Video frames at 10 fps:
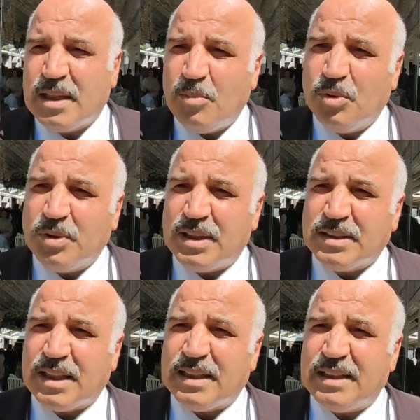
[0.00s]
Tabi bunu
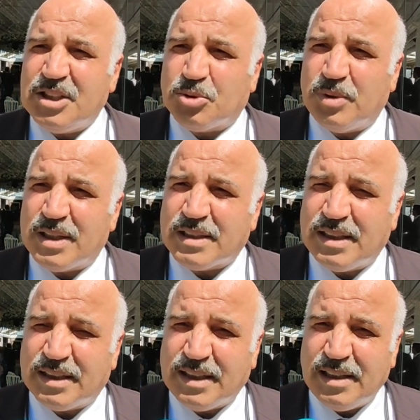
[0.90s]
da sadece iş
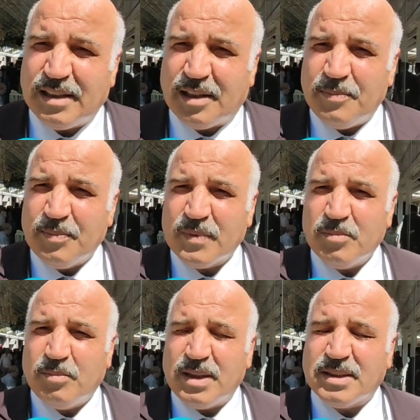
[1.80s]
dünyasıyla değil de
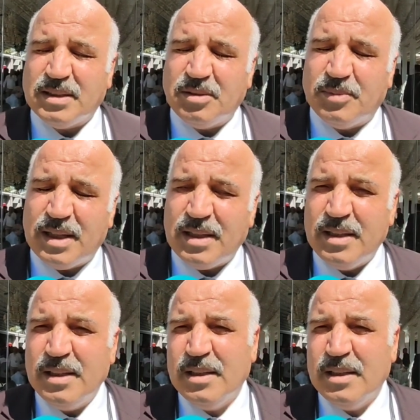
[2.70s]
basın ve